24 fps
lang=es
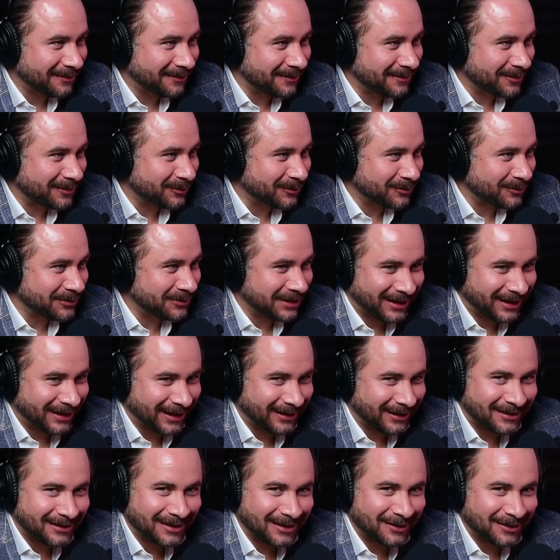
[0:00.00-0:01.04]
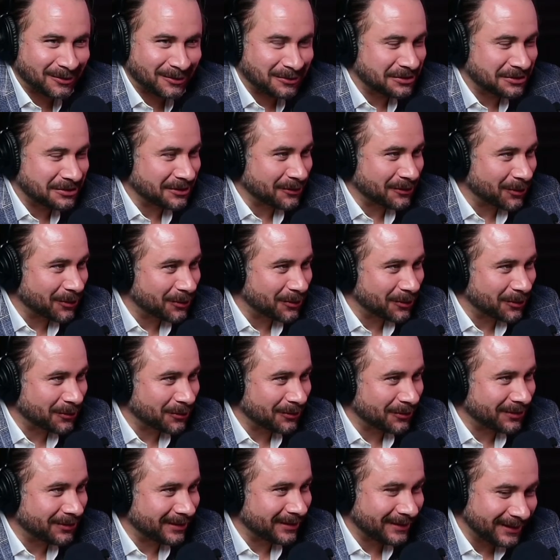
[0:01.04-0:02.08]
ve con un psiquiatra, con un
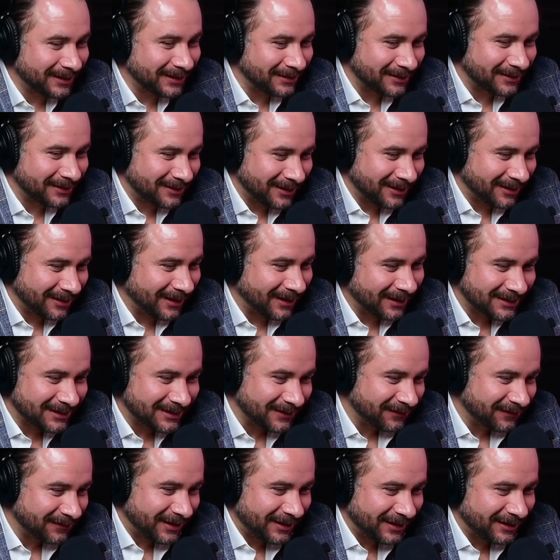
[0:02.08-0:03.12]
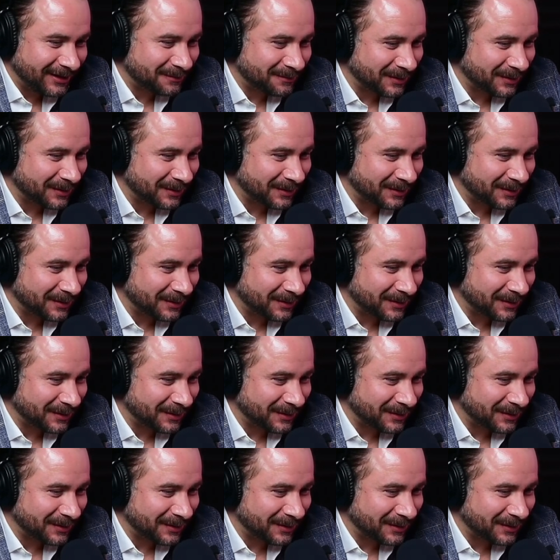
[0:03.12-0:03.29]
psicólogo, atiéndete y ya, sé feliz.